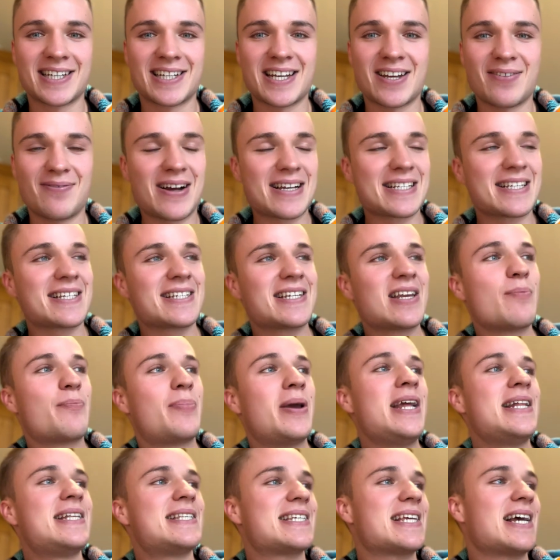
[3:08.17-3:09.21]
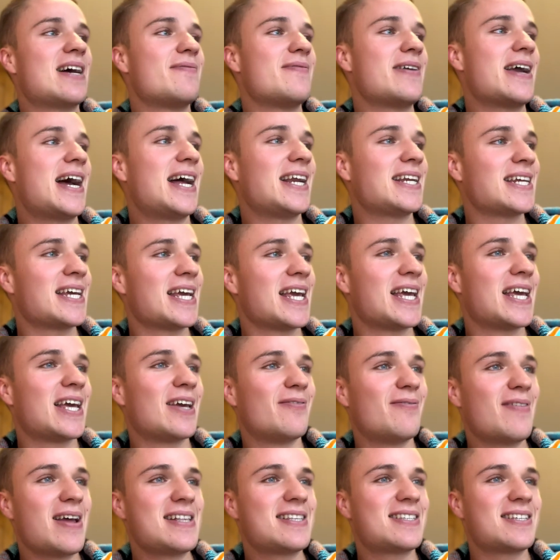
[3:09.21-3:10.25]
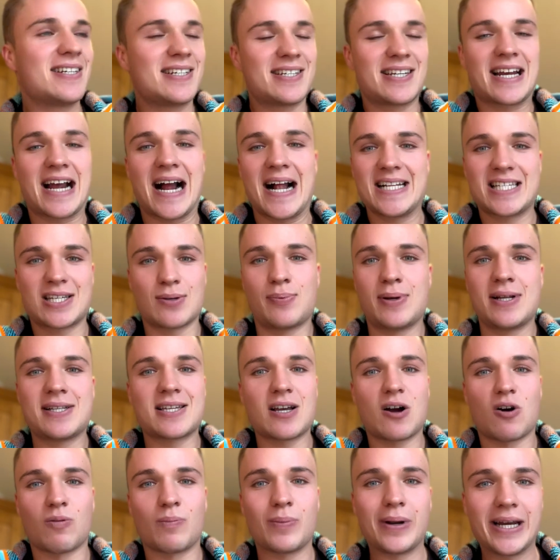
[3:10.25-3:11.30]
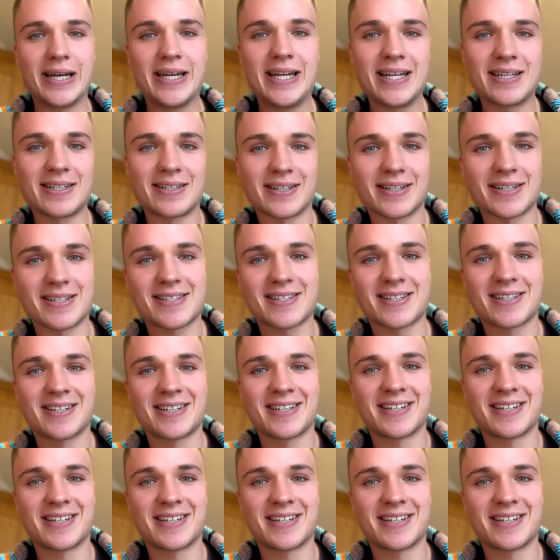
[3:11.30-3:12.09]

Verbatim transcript: Was ist eine Pizza wert, wenn es nicht die geilste Pizza auf dem Planeten ist?